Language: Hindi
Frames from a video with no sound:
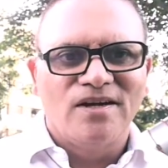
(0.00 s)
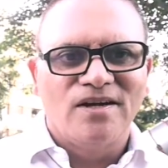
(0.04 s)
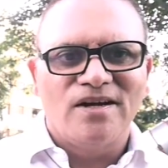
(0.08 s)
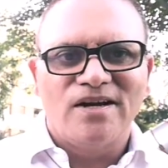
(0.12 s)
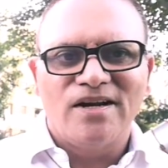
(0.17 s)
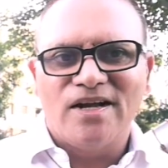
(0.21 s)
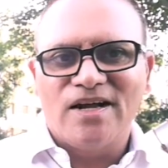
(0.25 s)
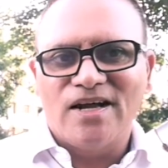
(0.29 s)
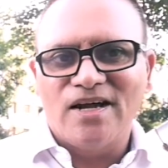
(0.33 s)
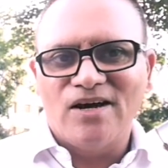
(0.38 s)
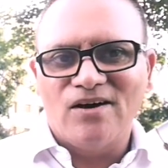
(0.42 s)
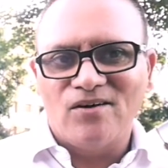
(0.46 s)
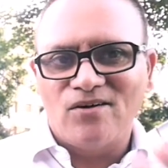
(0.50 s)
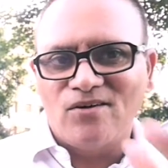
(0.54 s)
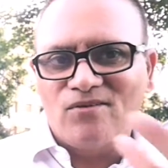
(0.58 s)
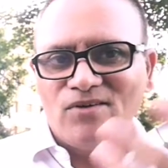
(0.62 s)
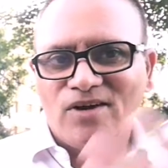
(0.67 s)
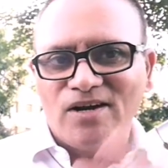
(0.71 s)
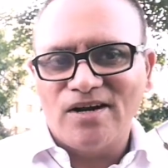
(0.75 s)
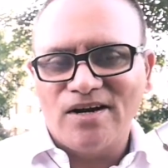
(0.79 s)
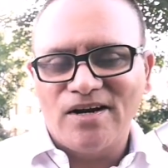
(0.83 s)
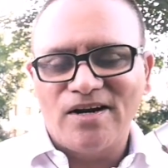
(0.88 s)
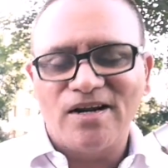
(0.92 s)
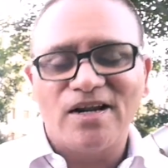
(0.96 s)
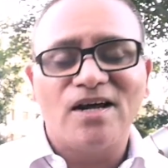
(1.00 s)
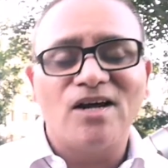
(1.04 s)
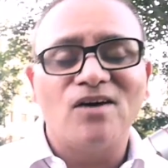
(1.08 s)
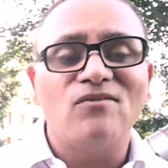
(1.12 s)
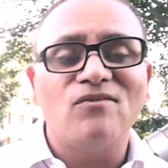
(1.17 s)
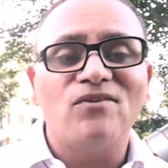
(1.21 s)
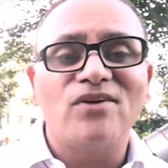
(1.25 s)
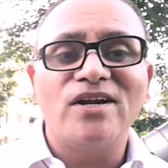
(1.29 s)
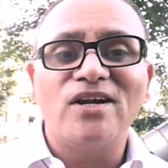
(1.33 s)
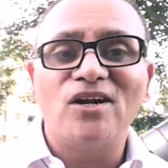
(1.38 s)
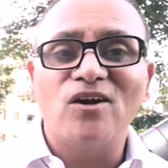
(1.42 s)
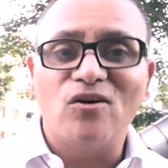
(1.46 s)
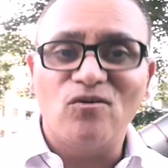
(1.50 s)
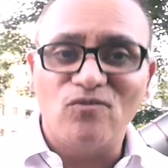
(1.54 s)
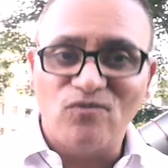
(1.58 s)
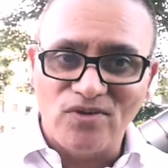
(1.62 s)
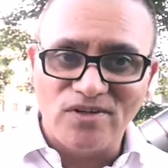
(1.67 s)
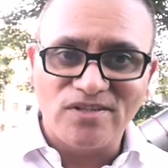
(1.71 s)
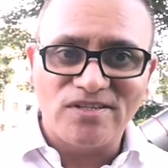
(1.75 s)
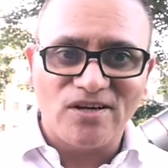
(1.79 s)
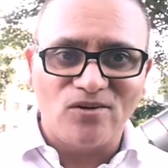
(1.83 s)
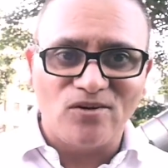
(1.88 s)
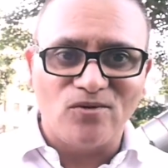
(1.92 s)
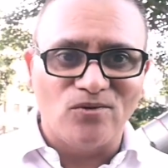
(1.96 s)
रिकवर रिकवरी
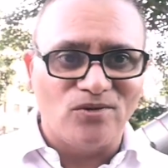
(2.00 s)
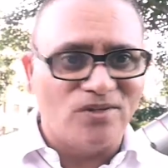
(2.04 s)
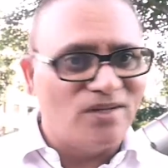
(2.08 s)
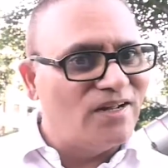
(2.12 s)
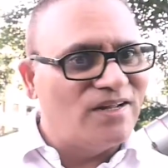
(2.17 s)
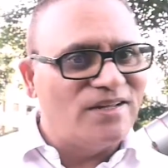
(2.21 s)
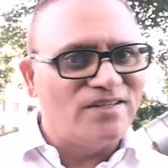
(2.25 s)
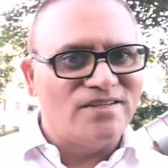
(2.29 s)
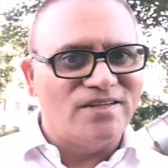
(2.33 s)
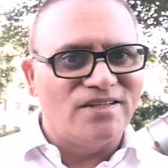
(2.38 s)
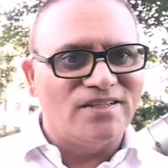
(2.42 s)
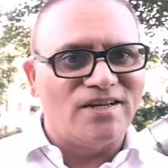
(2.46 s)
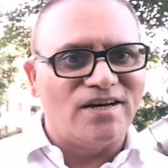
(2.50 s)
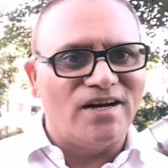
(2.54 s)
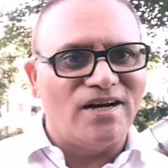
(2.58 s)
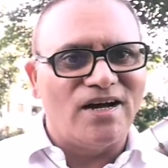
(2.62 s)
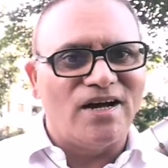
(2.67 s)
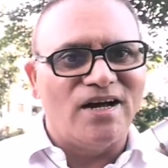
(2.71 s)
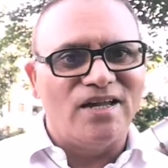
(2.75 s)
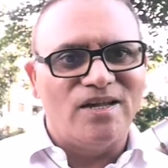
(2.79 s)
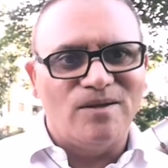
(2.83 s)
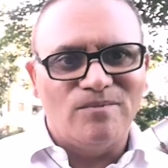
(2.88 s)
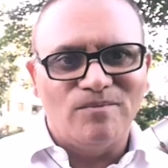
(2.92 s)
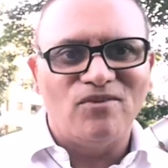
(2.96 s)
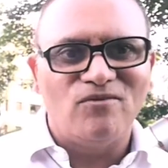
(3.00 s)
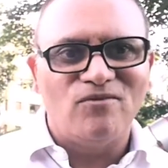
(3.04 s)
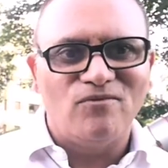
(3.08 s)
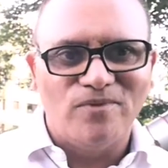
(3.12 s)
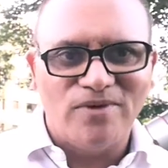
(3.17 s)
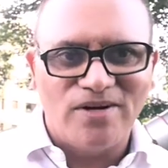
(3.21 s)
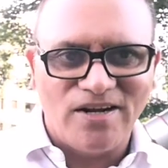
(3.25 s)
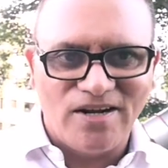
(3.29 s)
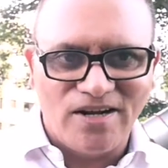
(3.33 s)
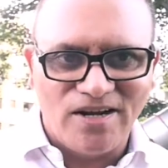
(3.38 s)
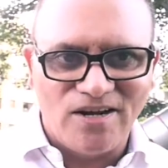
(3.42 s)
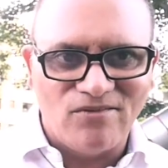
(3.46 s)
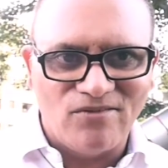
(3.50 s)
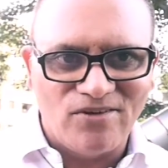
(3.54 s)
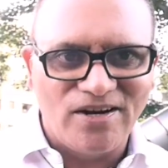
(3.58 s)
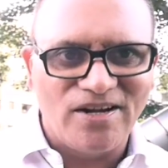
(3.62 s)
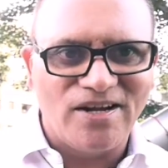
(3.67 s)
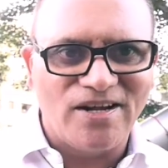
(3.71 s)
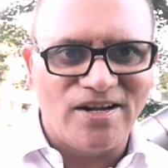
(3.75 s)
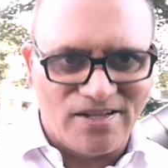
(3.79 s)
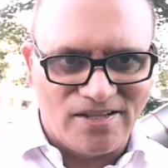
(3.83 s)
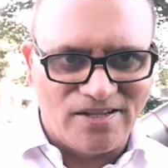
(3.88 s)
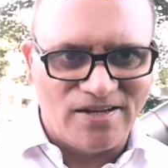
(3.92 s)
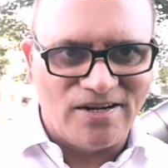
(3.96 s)
ऑफिसर होता है इसी तरह आईएमएफ भी रिकवरी
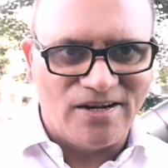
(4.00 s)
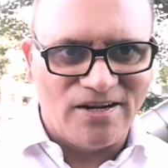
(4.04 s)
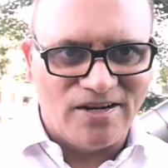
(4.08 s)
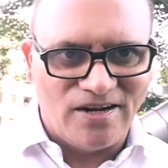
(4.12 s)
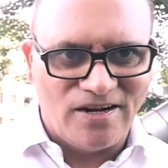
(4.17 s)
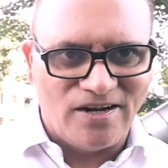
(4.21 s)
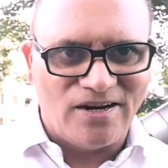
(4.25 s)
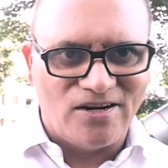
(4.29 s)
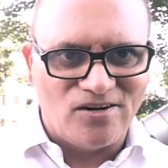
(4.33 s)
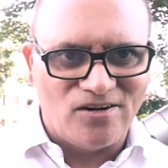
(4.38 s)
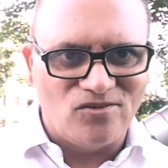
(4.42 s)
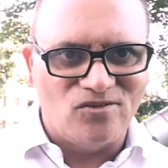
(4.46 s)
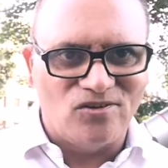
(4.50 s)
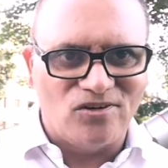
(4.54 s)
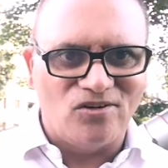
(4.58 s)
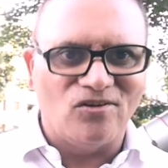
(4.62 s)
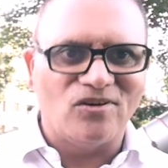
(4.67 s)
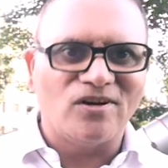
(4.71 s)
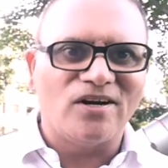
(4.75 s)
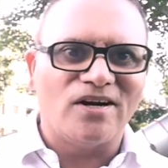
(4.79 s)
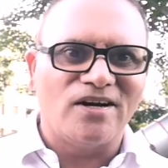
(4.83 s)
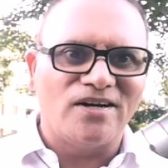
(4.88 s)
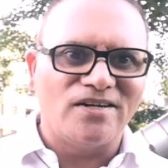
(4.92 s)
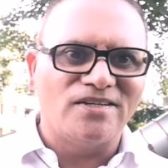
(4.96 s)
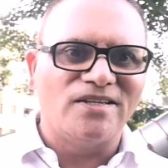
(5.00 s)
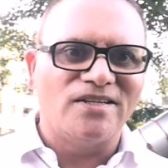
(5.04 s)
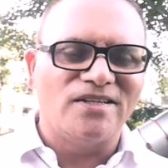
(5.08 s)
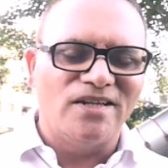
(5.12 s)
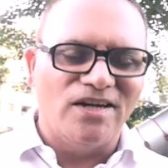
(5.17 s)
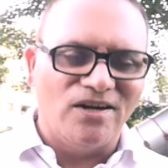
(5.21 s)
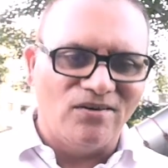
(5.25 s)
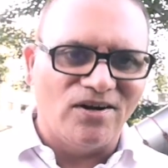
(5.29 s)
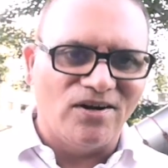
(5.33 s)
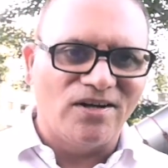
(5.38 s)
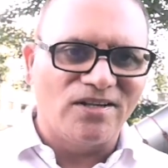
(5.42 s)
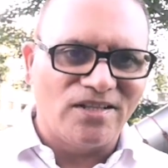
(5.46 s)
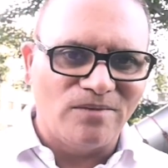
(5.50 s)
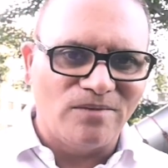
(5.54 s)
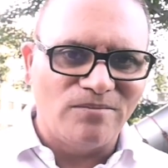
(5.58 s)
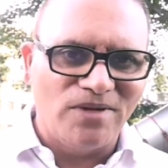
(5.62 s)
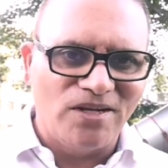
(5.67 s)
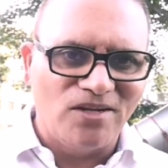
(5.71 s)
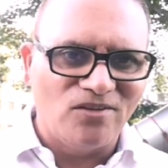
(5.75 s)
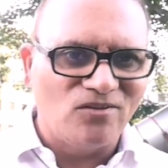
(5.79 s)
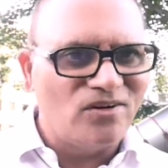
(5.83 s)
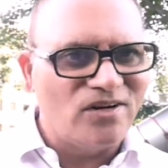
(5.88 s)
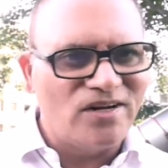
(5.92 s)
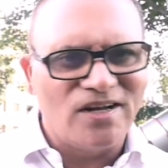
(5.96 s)
करता है कर्ज़ों की और कर्ज़े दिलवाता भी
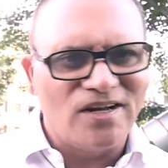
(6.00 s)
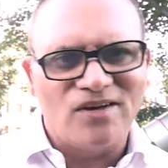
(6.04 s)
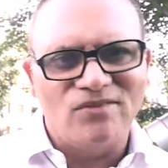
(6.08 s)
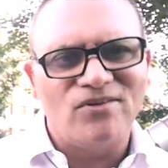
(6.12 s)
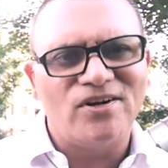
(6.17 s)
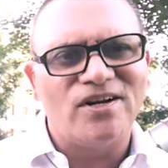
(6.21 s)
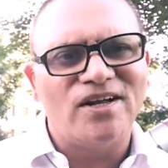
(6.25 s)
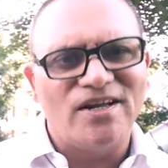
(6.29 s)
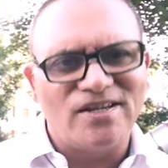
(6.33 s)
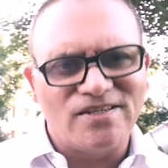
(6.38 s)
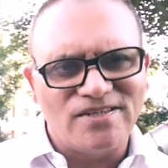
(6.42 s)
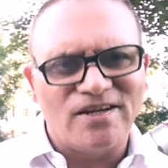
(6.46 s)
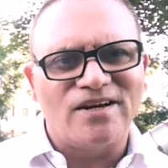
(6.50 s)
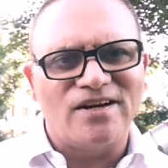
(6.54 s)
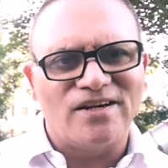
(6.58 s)
है तो रिकवरी ऐसे